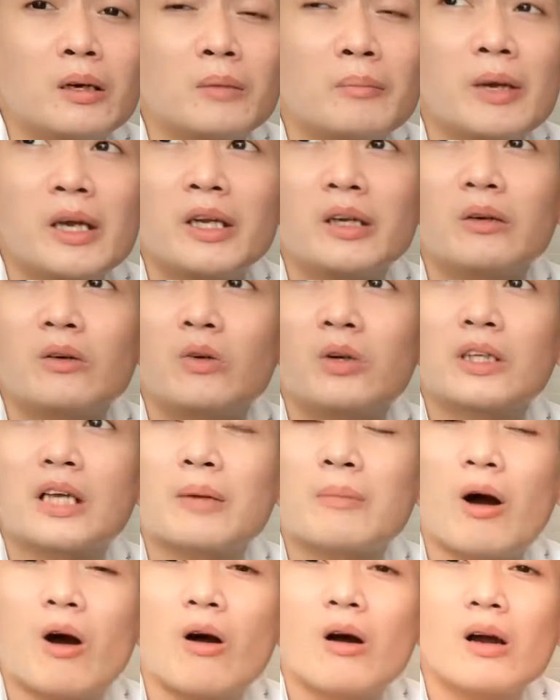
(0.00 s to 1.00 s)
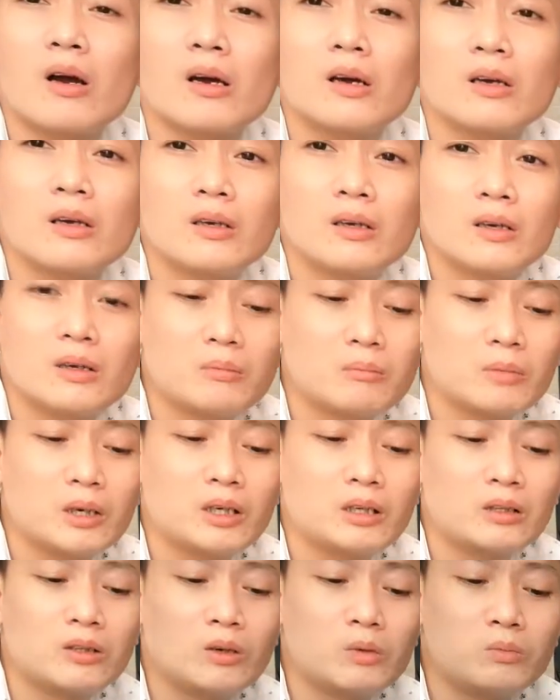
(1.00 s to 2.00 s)
uh, viên pin của người ta bỏ
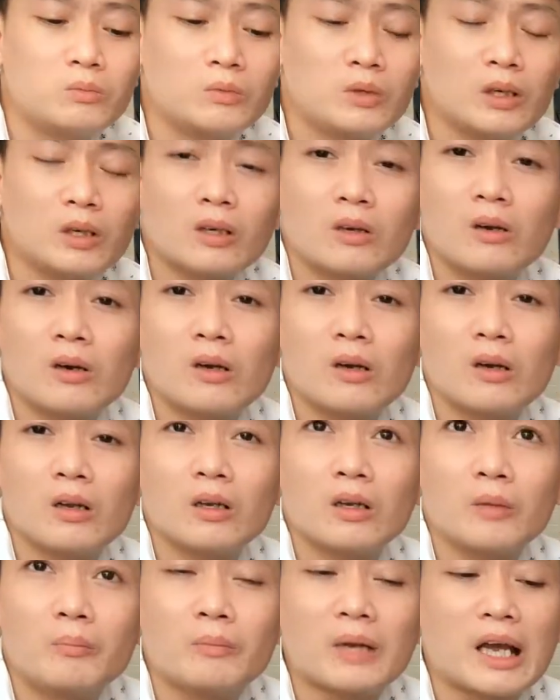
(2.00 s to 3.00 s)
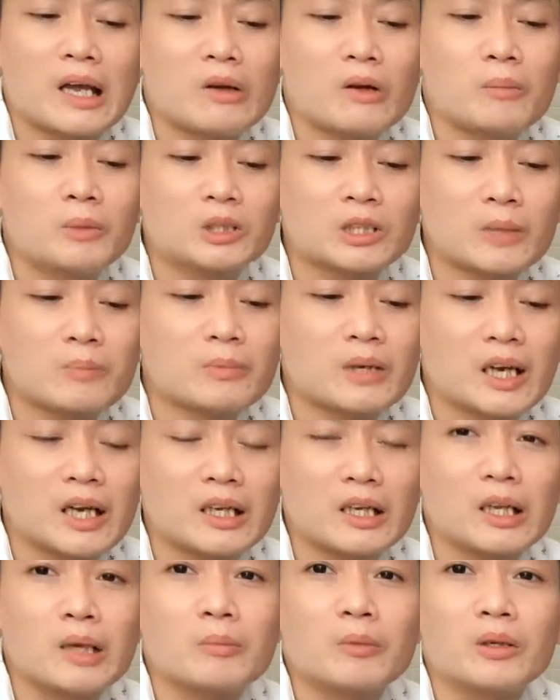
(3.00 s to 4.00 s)
mình cũng uh, có lụm lại và mình
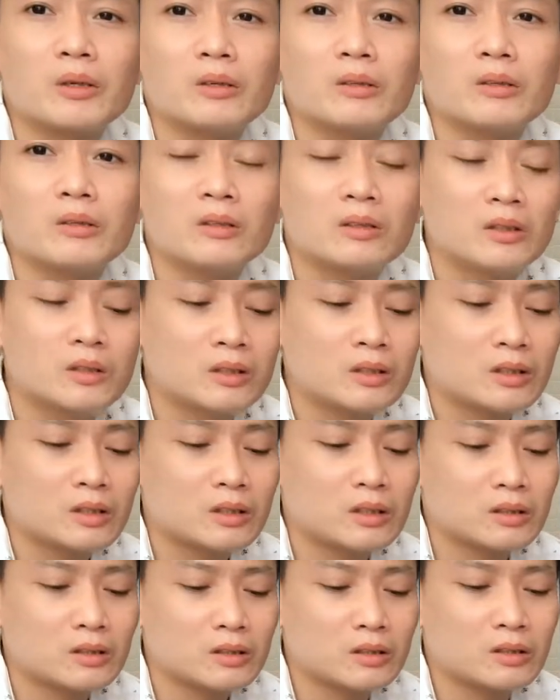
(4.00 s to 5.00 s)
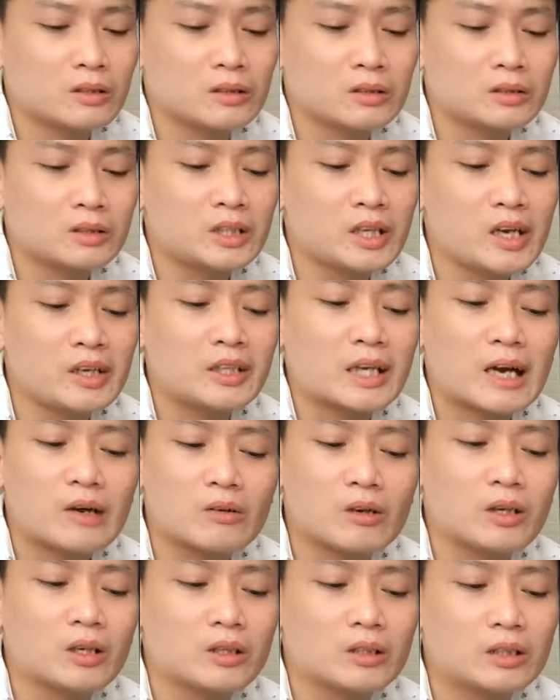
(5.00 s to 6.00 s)
sắp lại là mình uh, chế
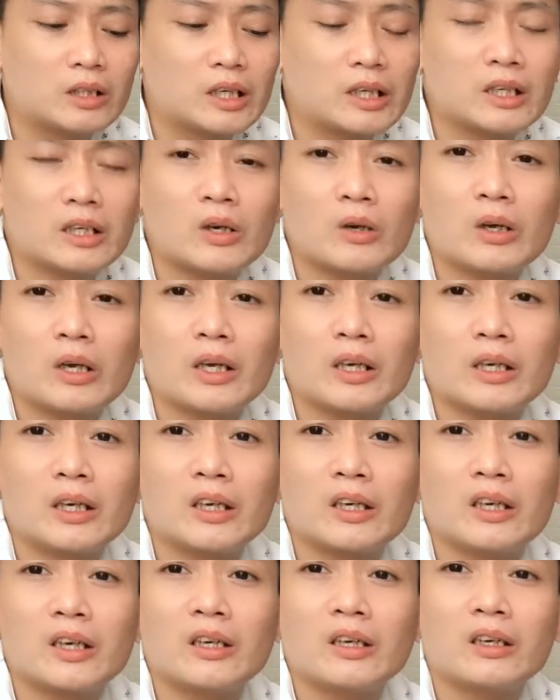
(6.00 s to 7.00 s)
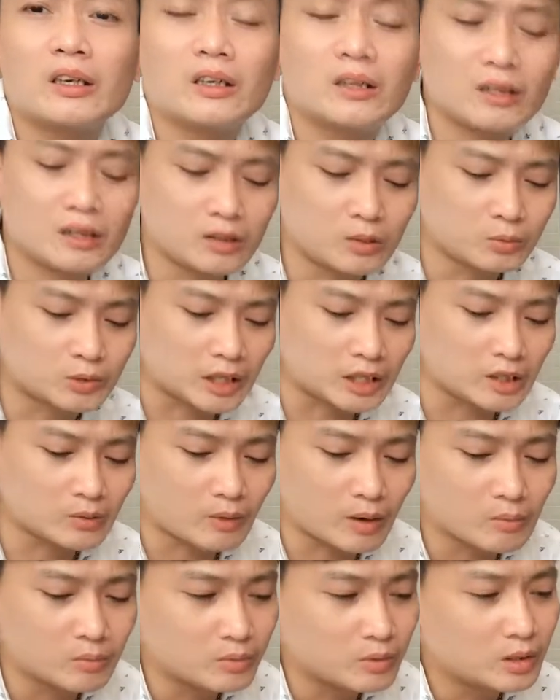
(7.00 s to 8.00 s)
tạo lại cái cái cái cái, cái uh,
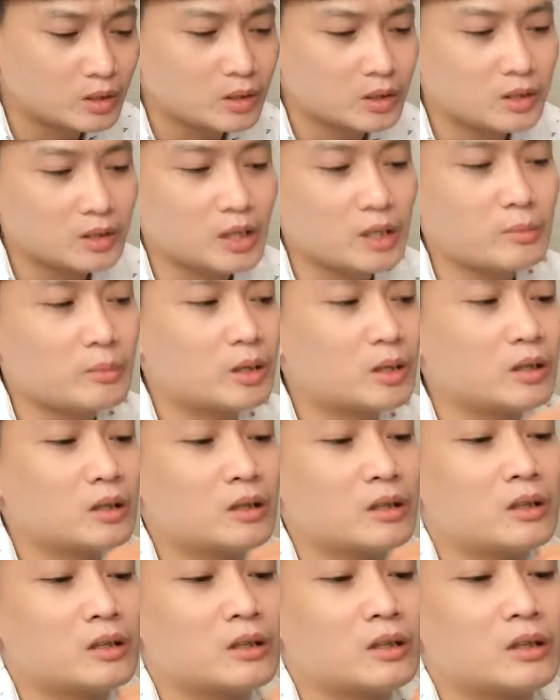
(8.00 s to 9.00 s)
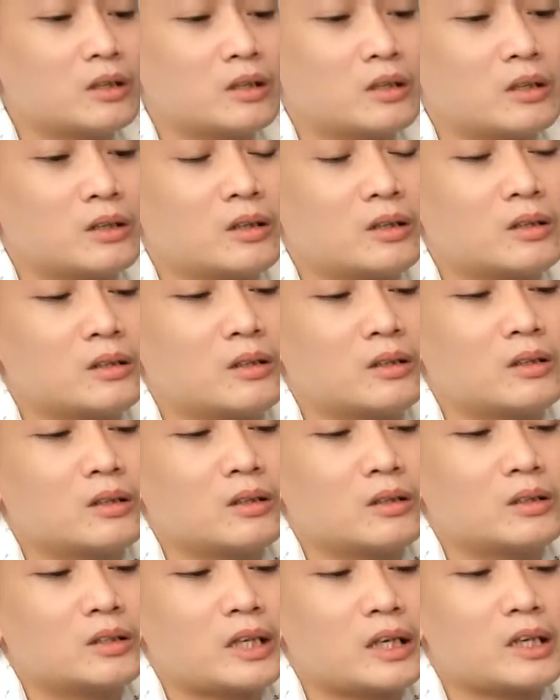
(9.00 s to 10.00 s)
sạc dự phòng để mình uh,
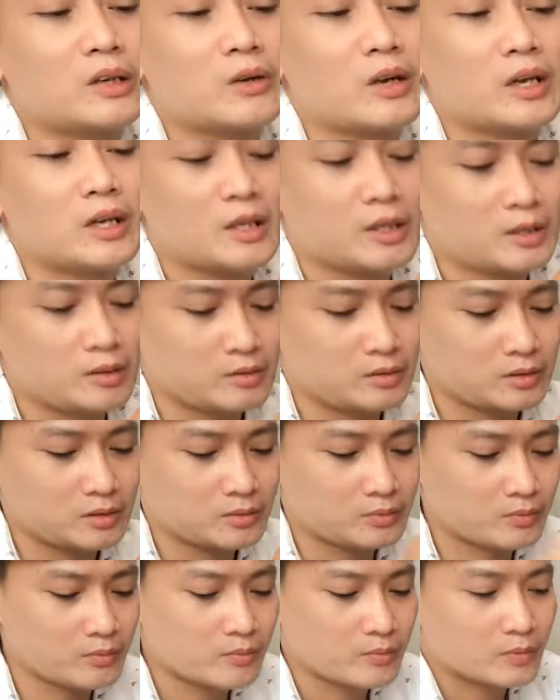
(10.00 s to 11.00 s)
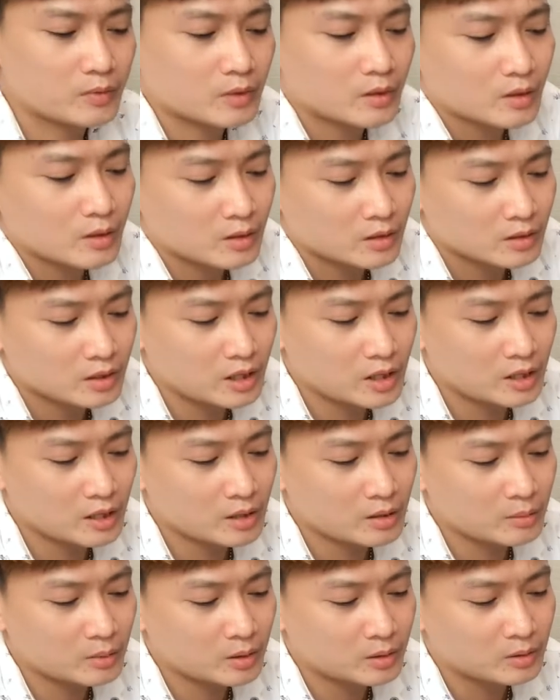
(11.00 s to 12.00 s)
gắn vào đây nè
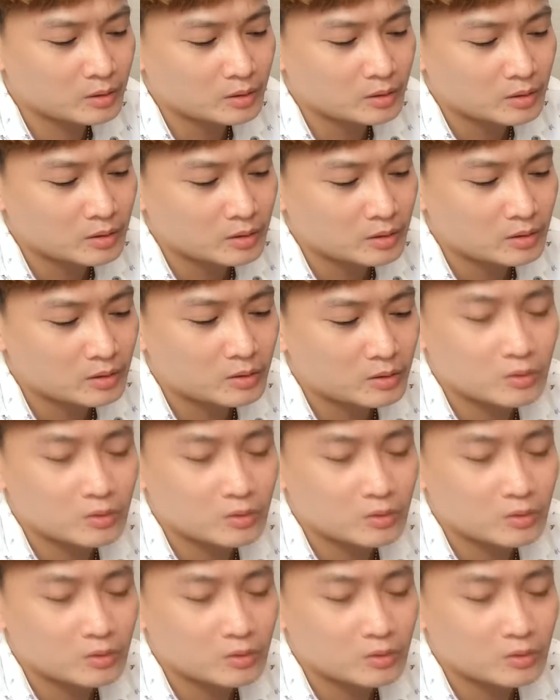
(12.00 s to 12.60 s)
để là mình